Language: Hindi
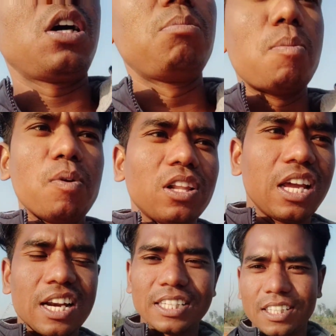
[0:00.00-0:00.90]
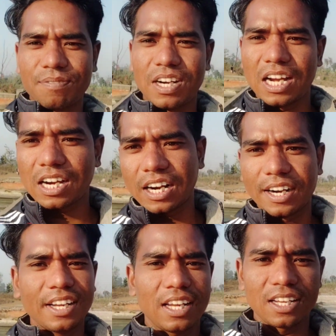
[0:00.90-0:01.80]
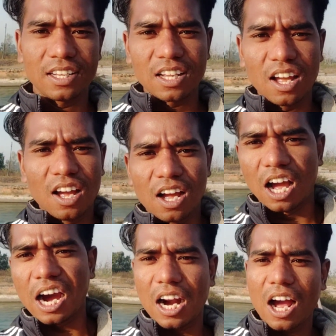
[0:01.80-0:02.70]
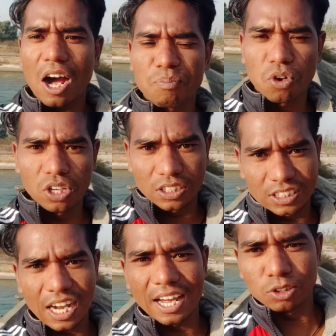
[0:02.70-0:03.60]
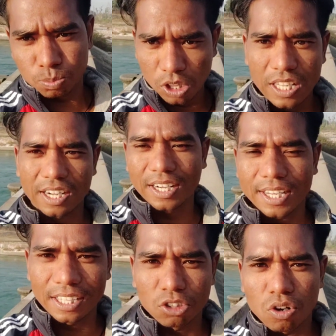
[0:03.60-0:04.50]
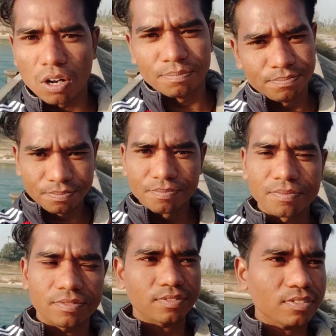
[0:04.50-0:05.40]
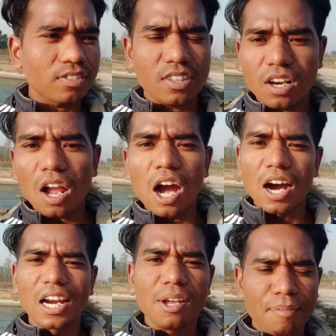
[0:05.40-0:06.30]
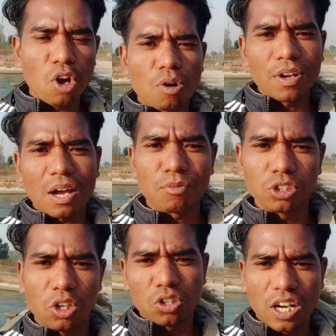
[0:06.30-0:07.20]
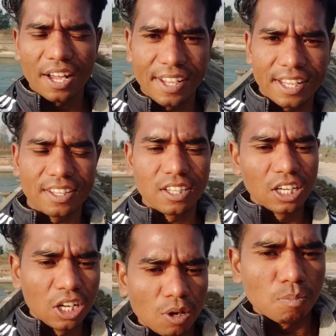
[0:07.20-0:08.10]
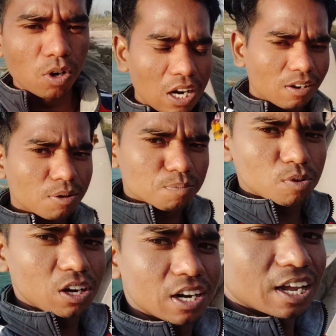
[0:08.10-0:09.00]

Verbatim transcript: वो पुल देखने से मना कर रही हैं अगर आपको इच्छा है उस पुल देखने की तो हम अगले ब्लॉग में आपको जरूर दिखाएंगे वो लगभग पुल